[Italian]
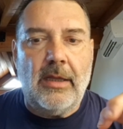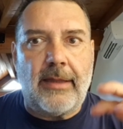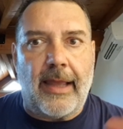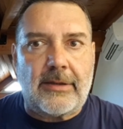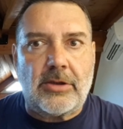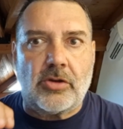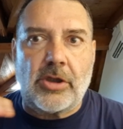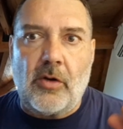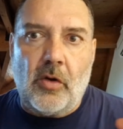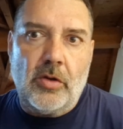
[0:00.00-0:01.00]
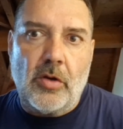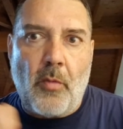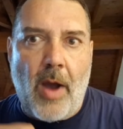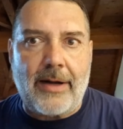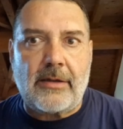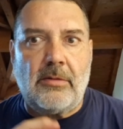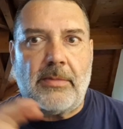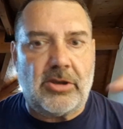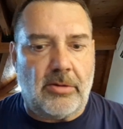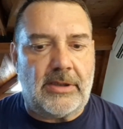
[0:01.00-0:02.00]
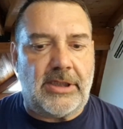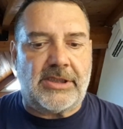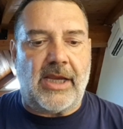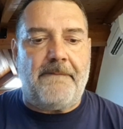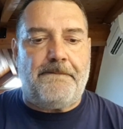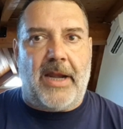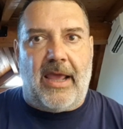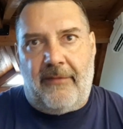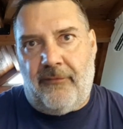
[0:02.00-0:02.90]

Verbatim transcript: terzo, secondo, quarto, ma insomma c'è sempre,